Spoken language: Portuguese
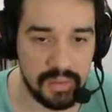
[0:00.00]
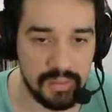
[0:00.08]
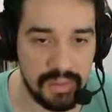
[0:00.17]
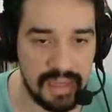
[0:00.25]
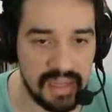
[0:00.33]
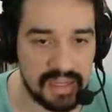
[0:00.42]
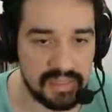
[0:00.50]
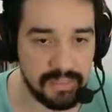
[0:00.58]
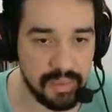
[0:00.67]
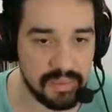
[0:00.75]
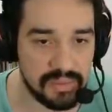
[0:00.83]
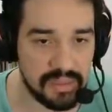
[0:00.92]
Um daqueles
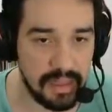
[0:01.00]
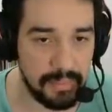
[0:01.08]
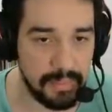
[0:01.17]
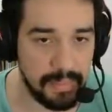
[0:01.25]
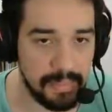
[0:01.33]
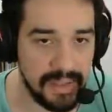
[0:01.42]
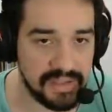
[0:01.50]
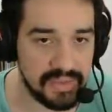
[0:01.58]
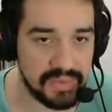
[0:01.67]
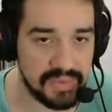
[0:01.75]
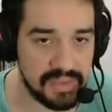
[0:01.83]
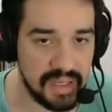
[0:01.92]
bônus que é mais
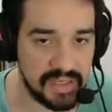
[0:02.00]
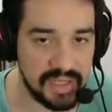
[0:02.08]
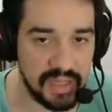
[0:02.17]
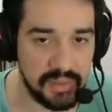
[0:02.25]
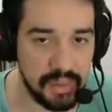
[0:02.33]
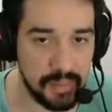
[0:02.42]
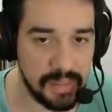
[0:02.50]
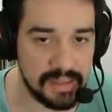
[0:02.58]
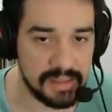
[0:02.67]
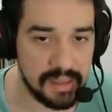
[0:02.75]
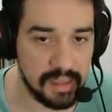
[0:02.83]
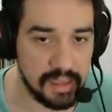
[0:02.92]
difícil achar do que
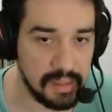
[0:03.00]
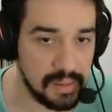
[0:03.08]
passar.